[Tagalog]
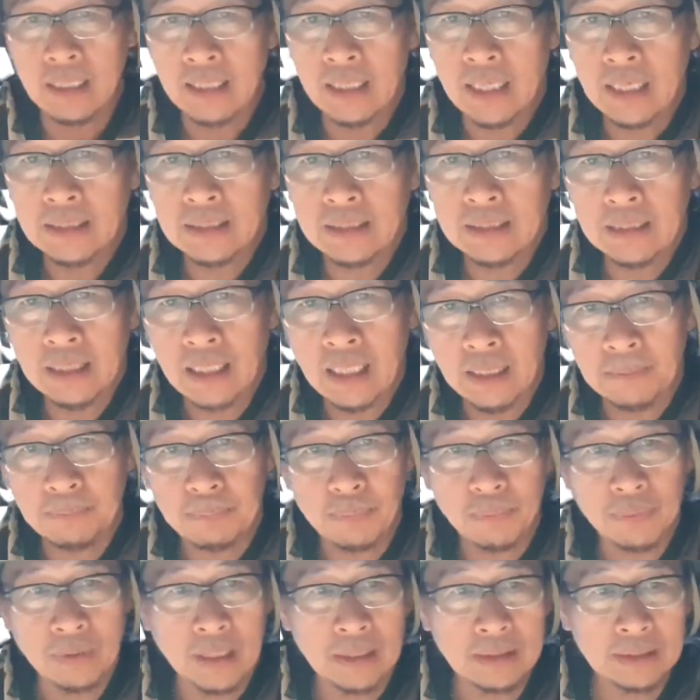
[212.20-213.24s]
ingatan na lang
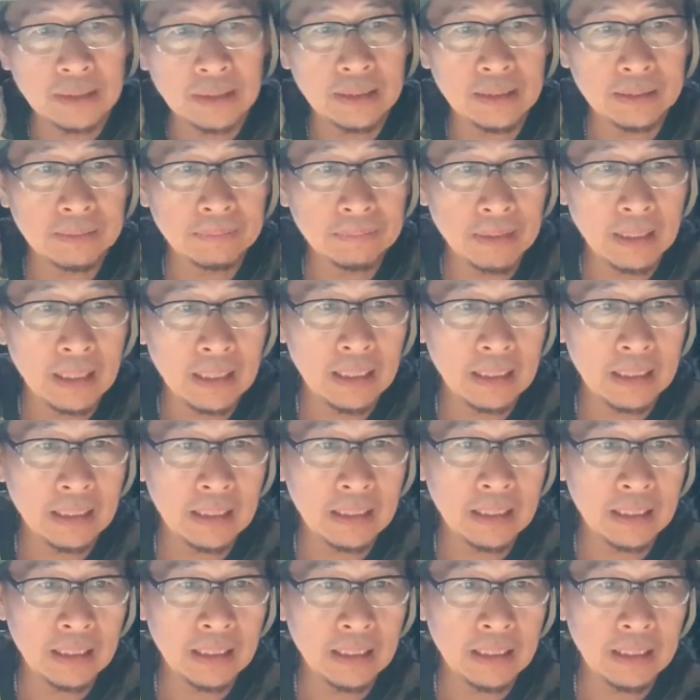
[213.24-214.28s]
po natin mga
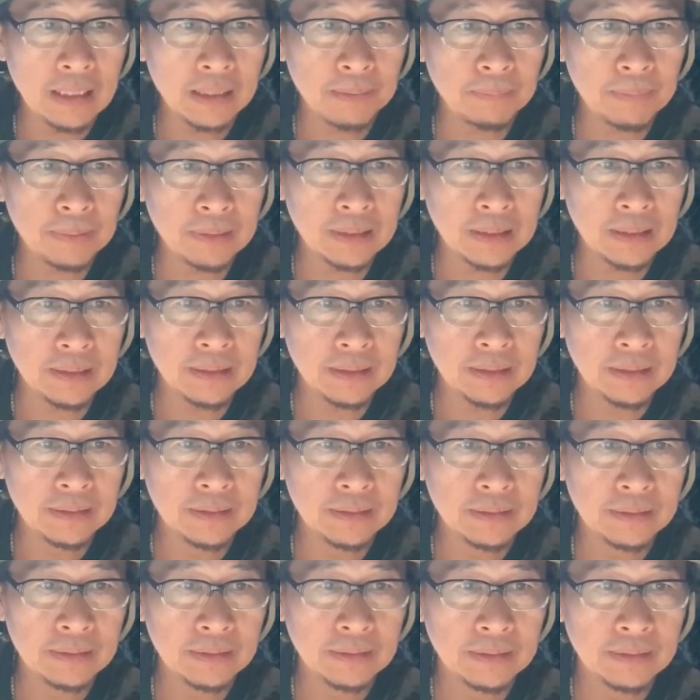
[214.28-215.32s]
kapatid
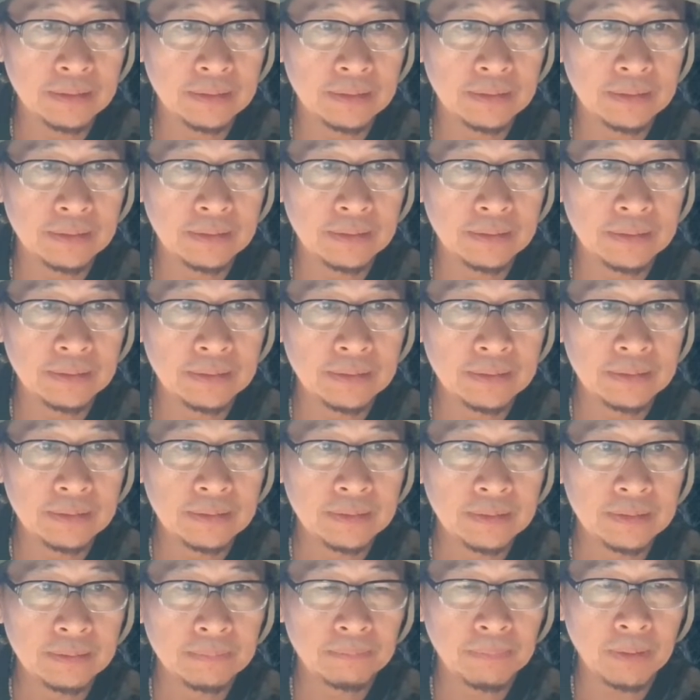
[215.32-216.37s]

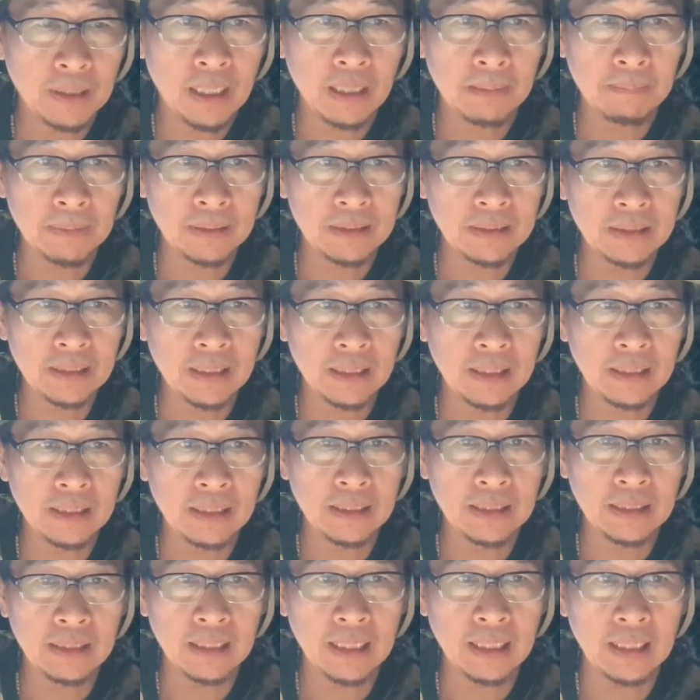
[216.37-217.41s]
bagamat
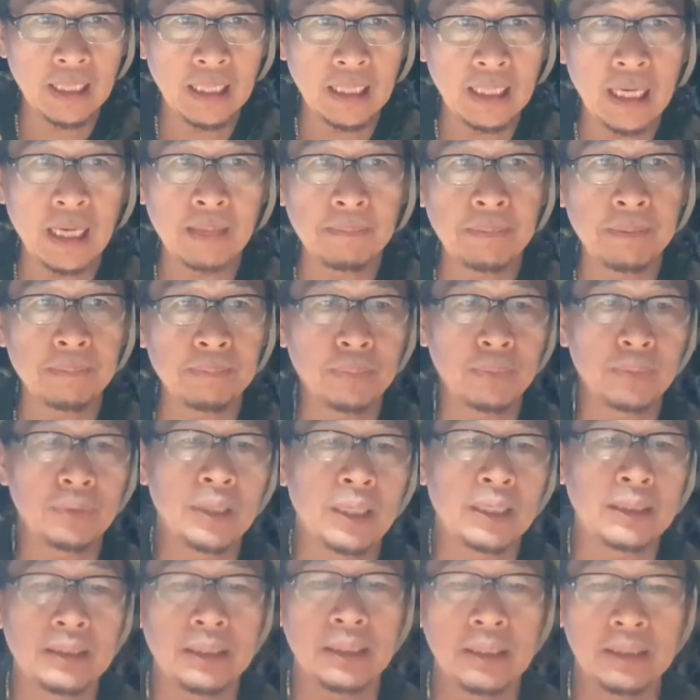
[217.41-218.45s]
na ginagamit po
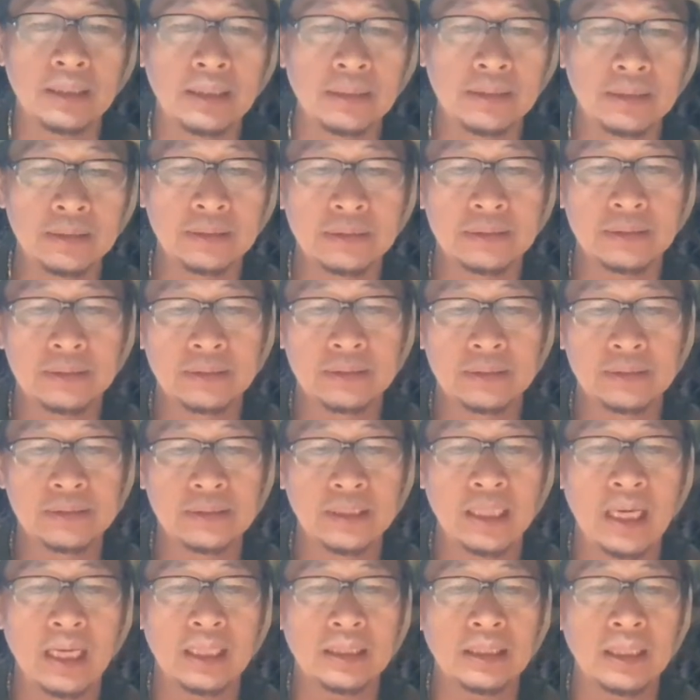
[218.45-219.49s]
natin
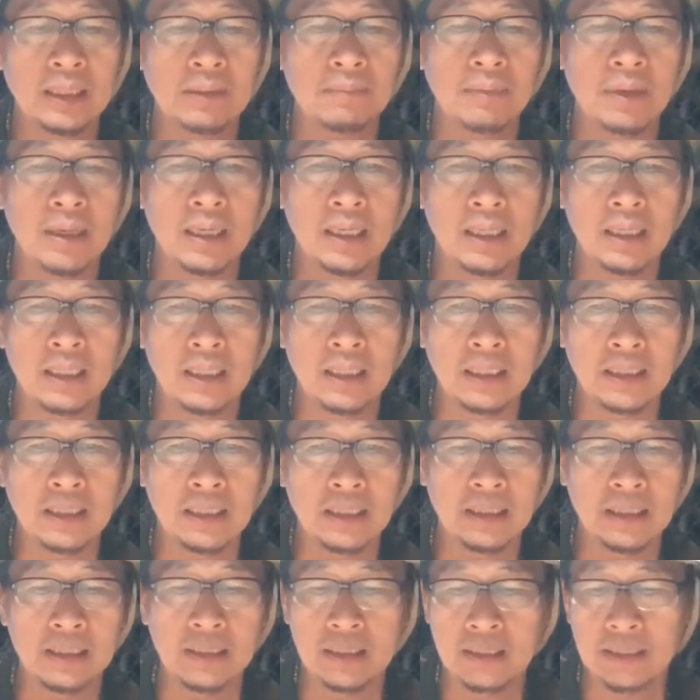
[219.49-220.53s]
sa ating mga
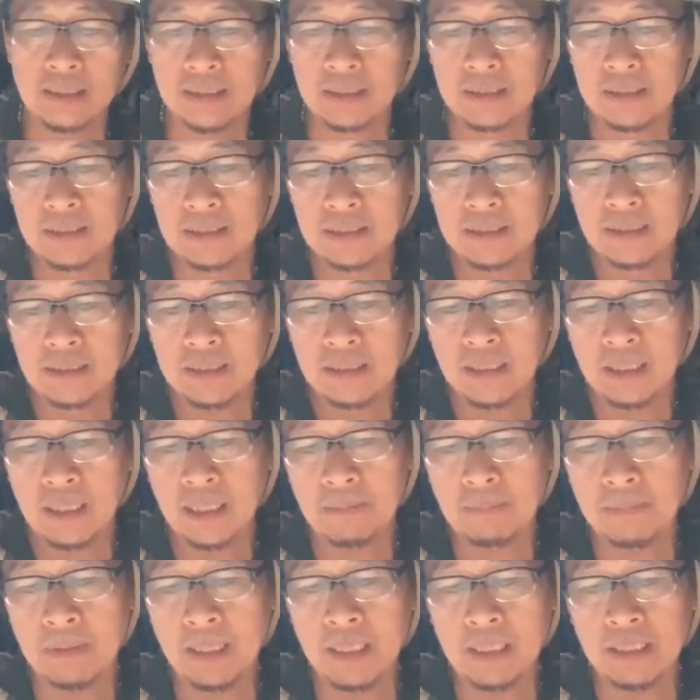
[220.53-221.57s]

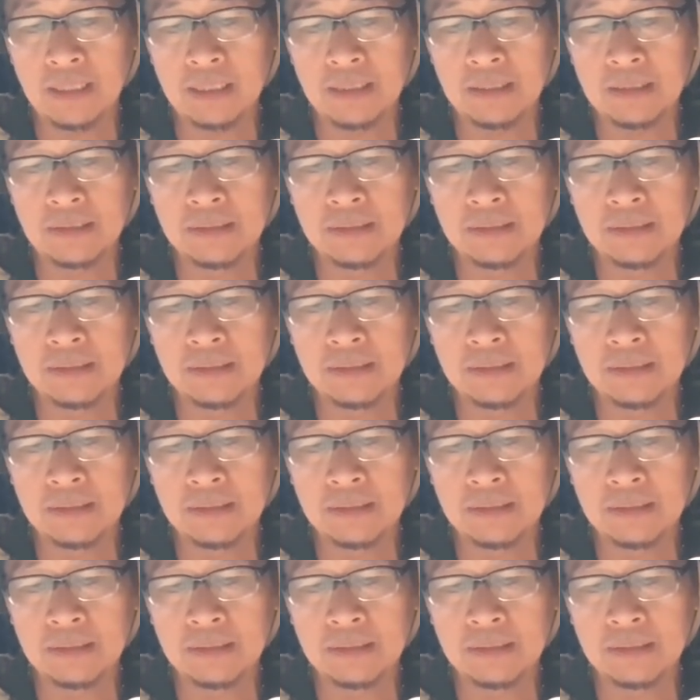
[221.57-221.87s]
kamay